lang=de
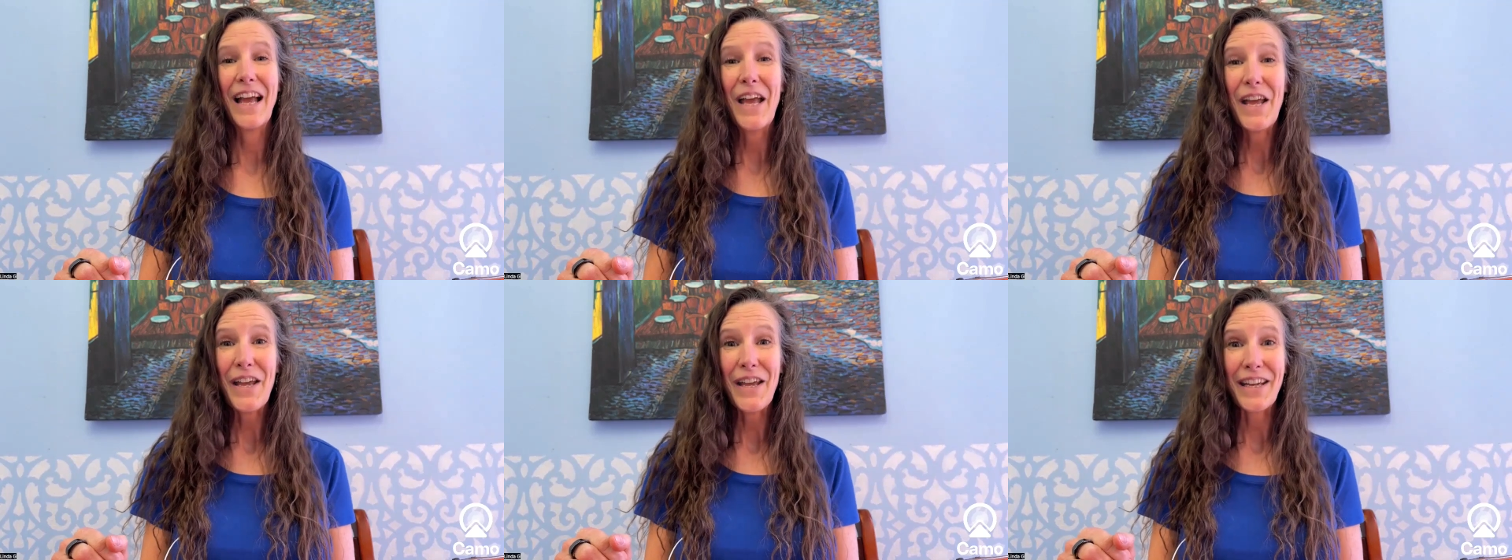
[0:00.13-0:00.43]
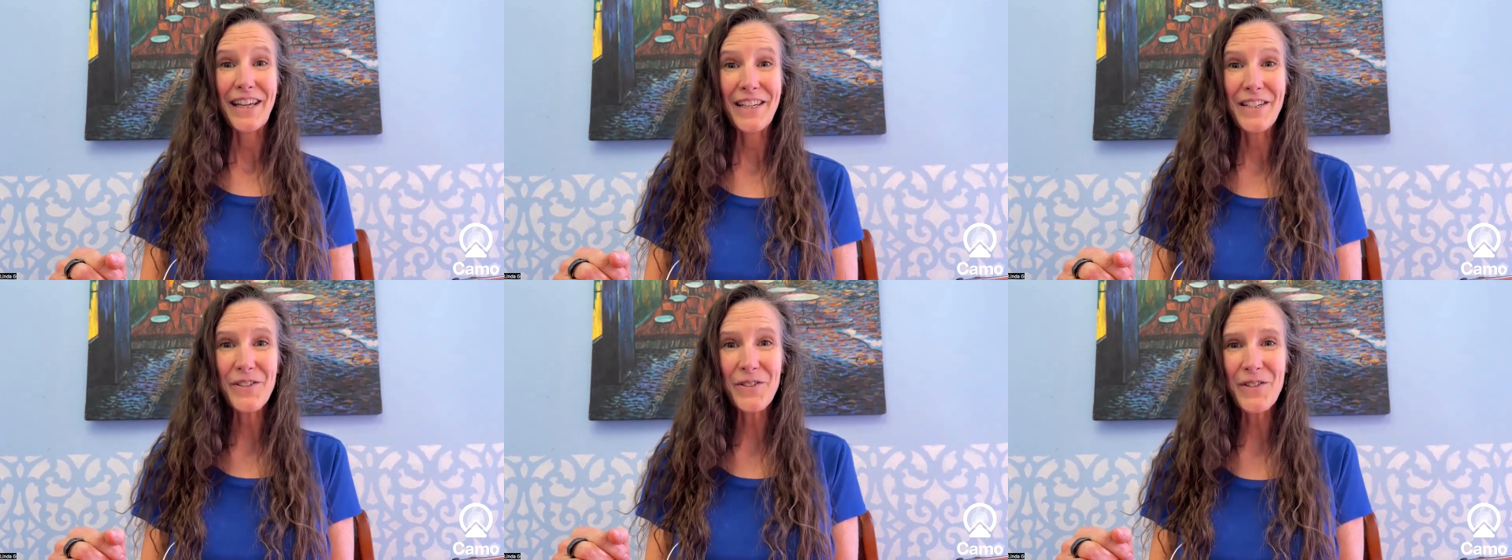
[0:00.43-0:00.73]

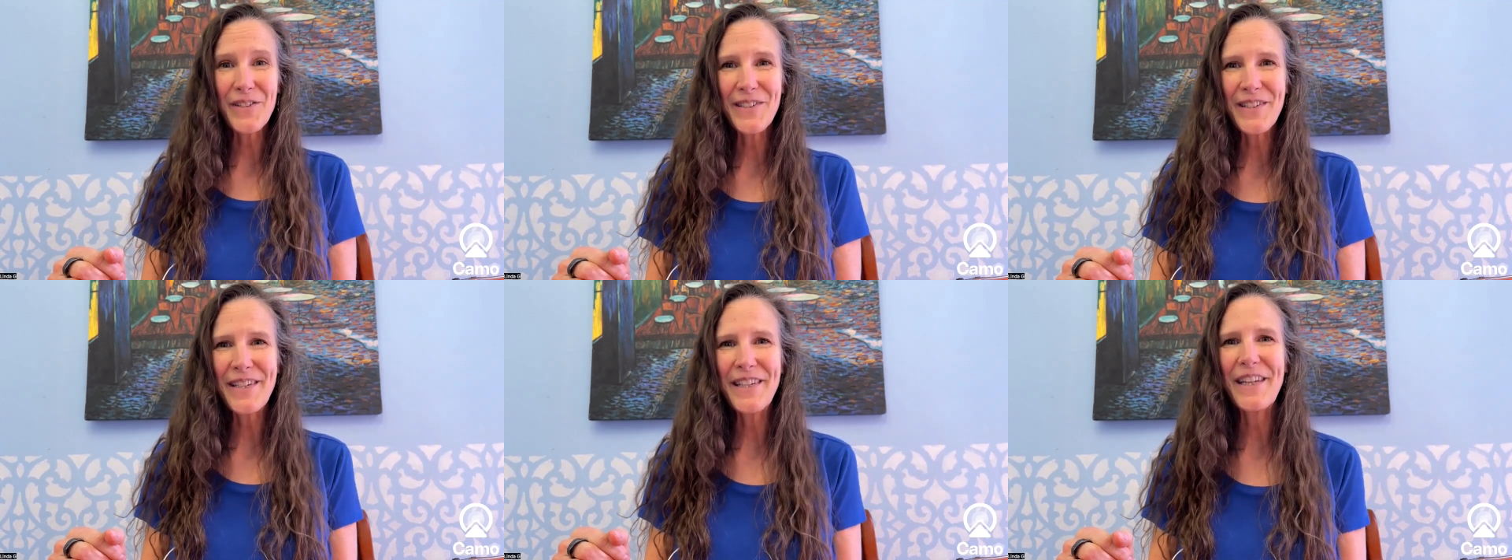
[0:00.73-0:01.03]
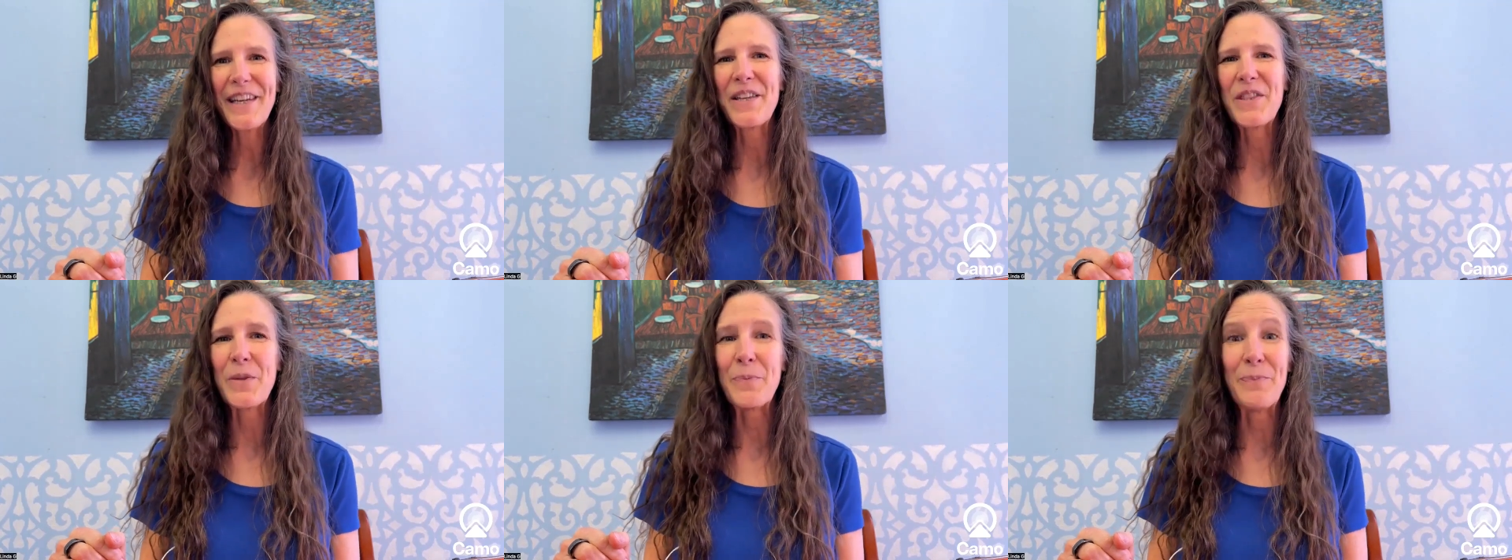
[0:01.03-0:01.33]
Interessieren Sie
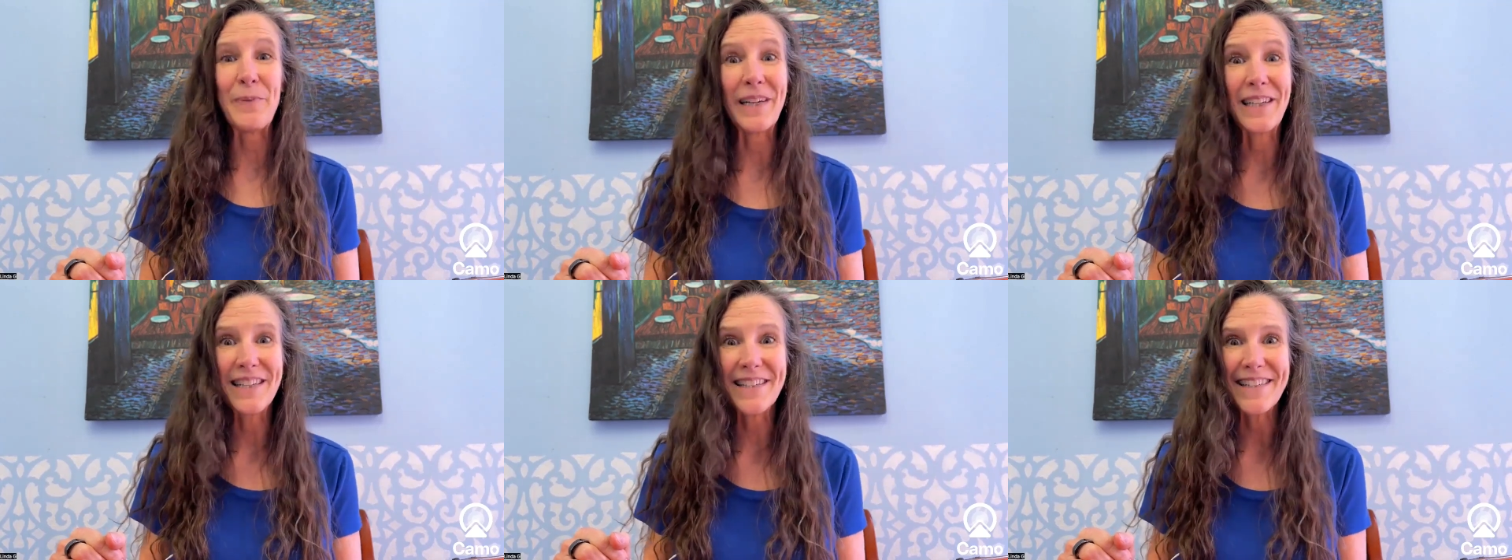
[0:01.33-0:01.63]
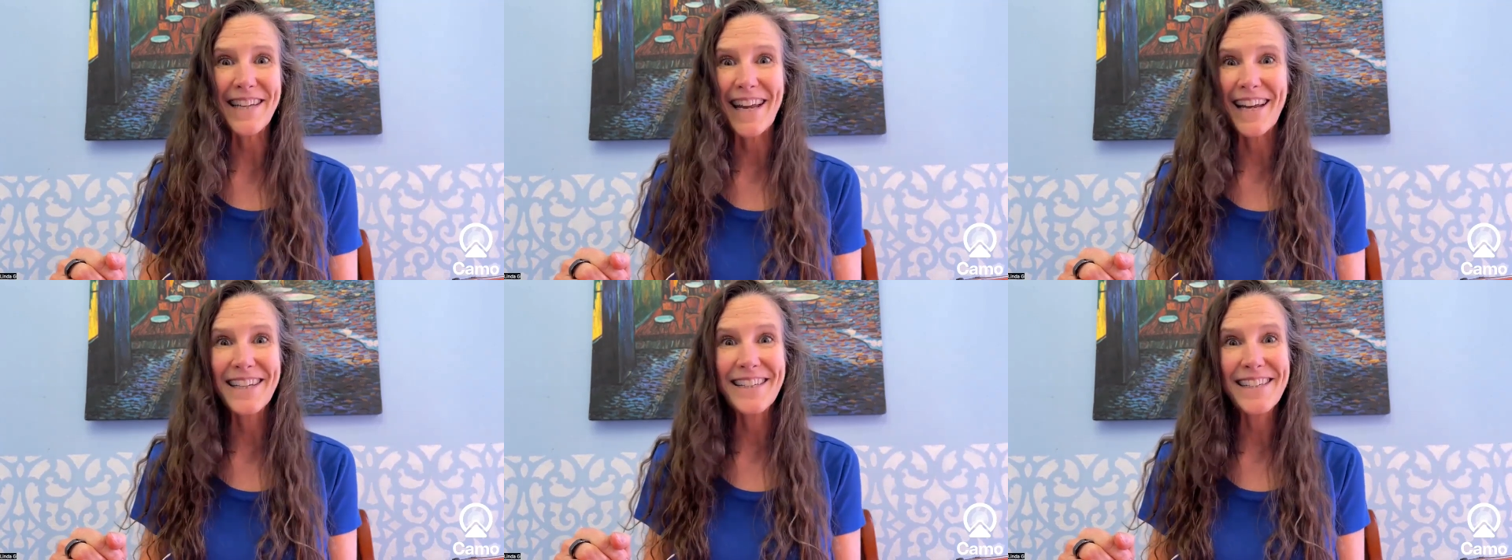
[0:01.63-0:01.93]
sich für den größten